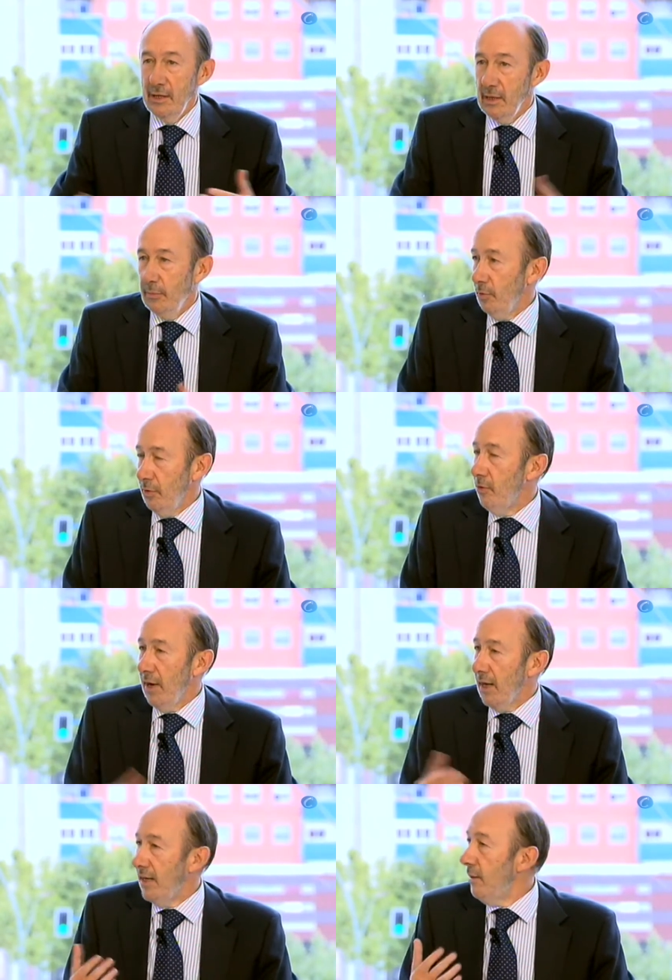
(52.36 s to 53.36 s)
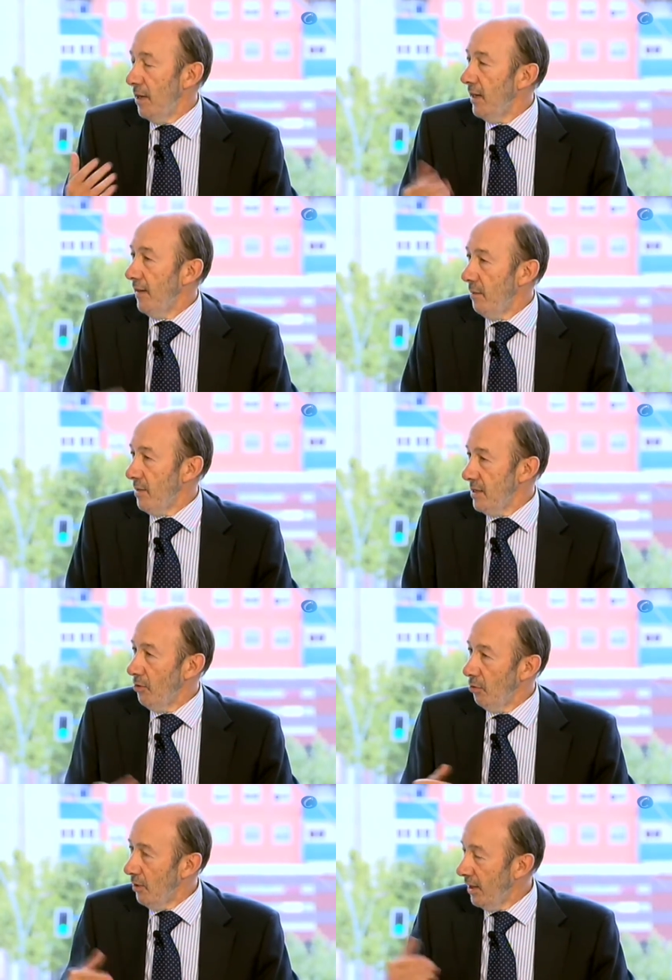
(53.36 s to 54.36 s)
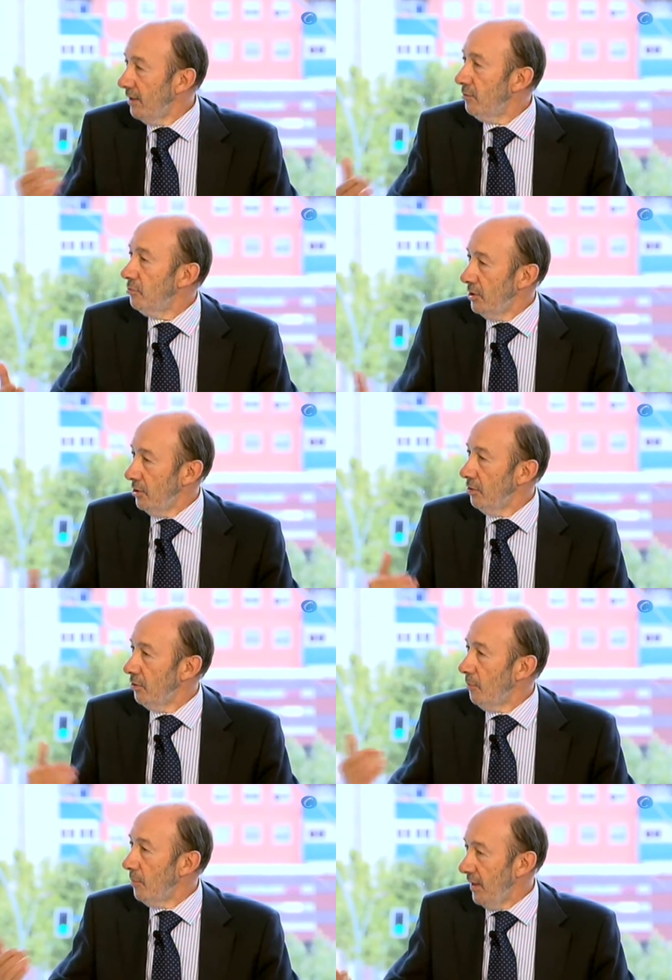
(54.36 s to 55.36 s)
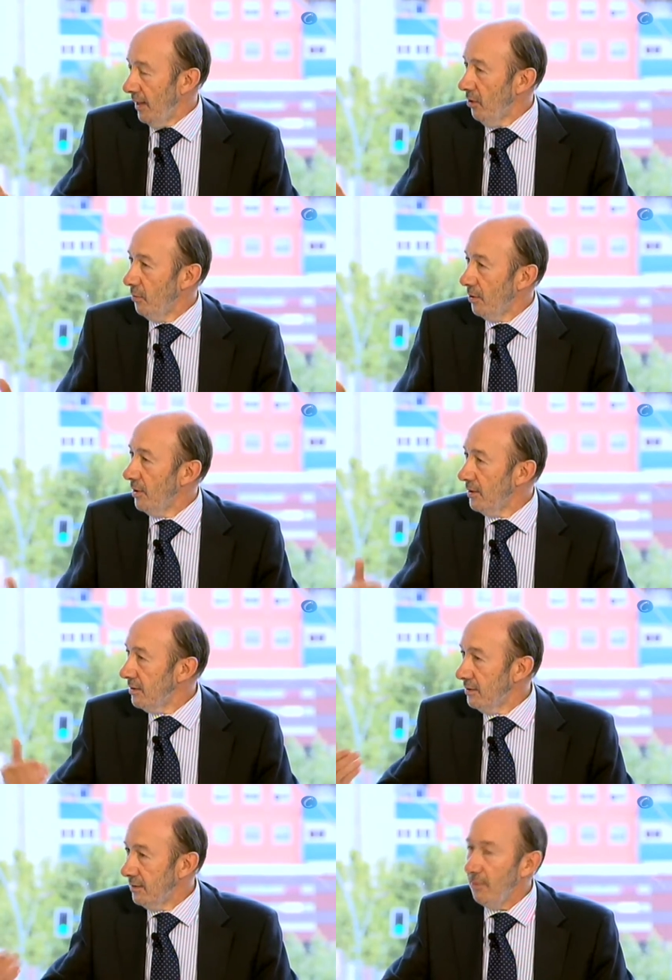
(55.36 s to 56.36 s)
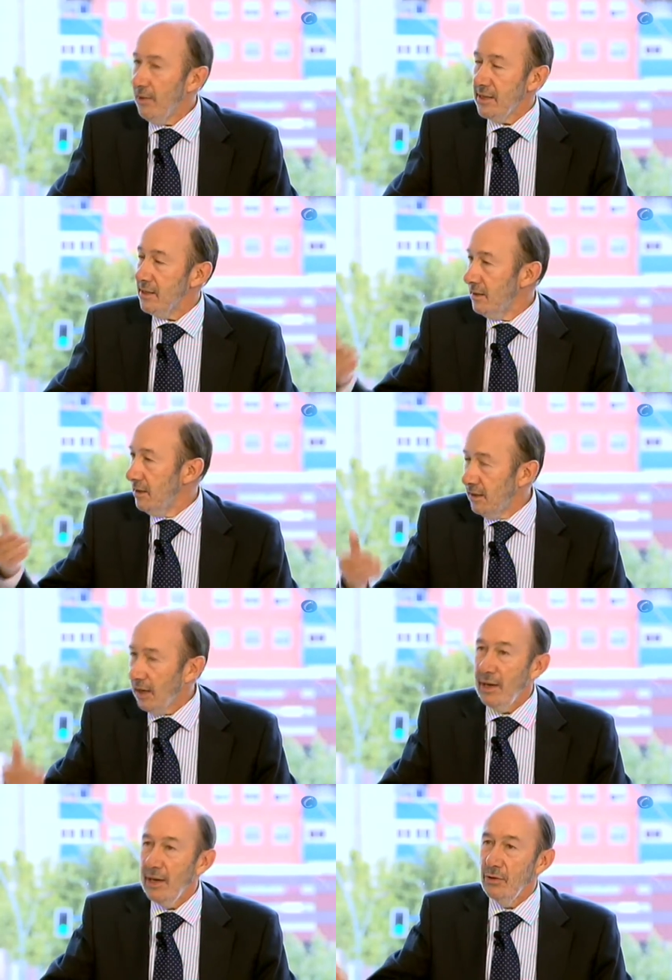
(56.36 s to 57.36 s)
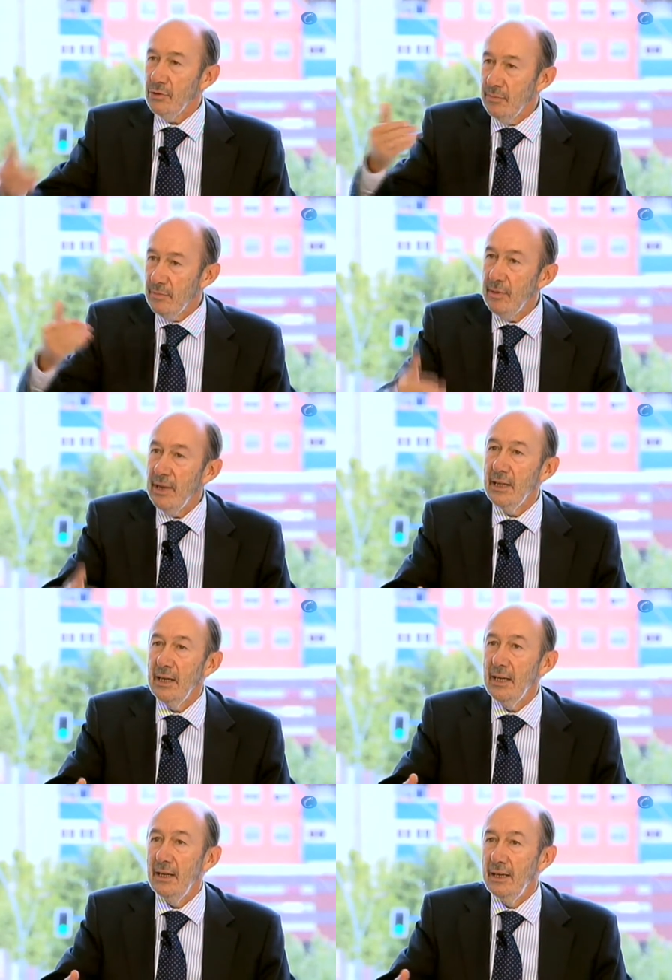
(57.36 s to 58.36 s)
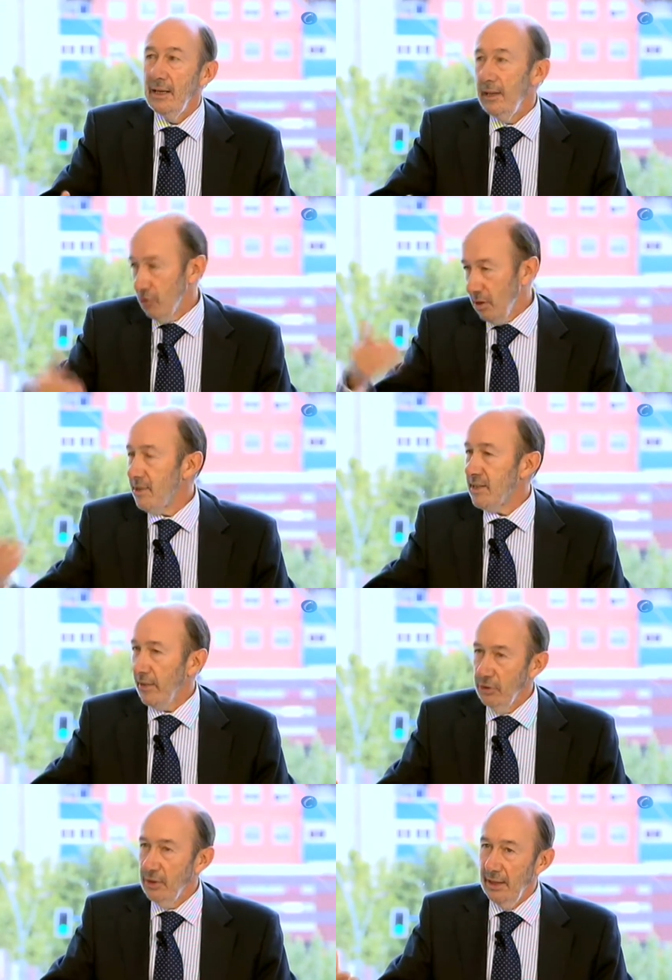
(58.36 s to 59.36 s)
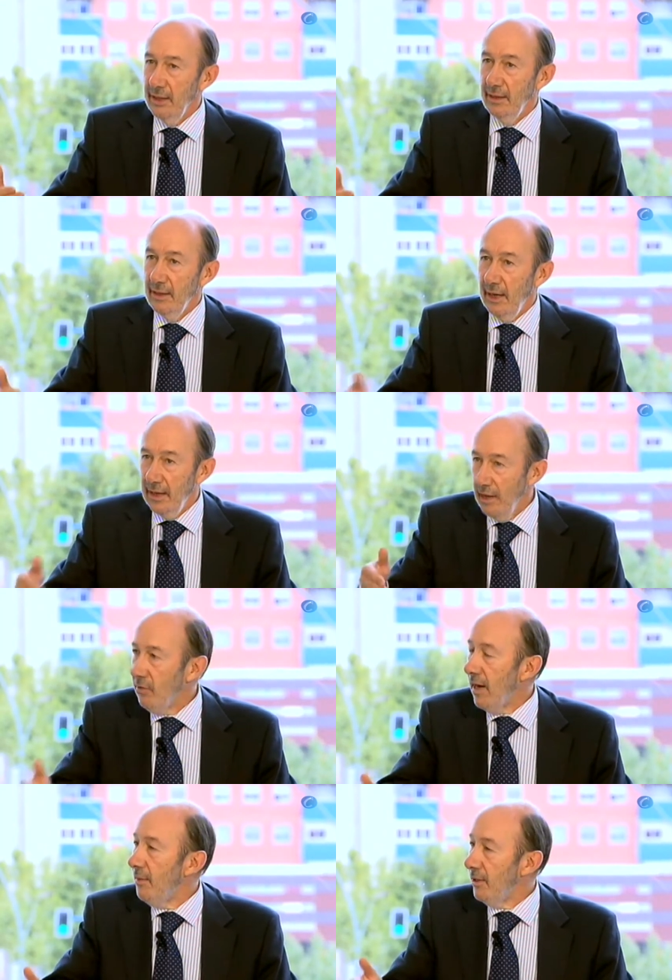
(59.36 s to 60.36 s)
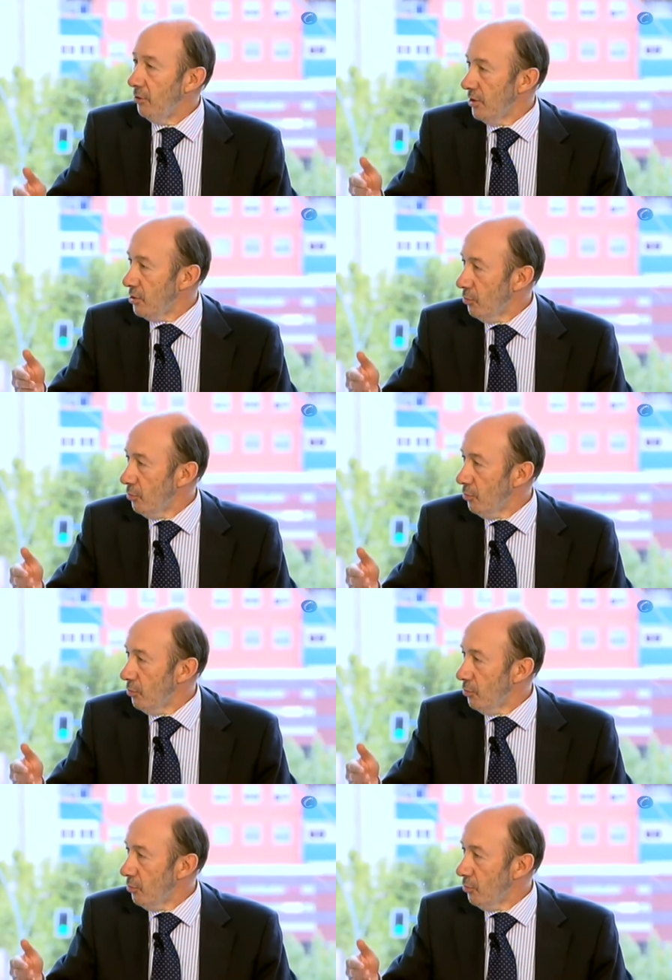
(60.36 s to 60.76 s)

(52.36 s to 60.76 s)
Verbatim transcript: se produce una quiebra que además le coloca en un sitio complicado, porque te vas sin trabajo, sin vivienda y no sabes a dónde. Ahí hay un elemento de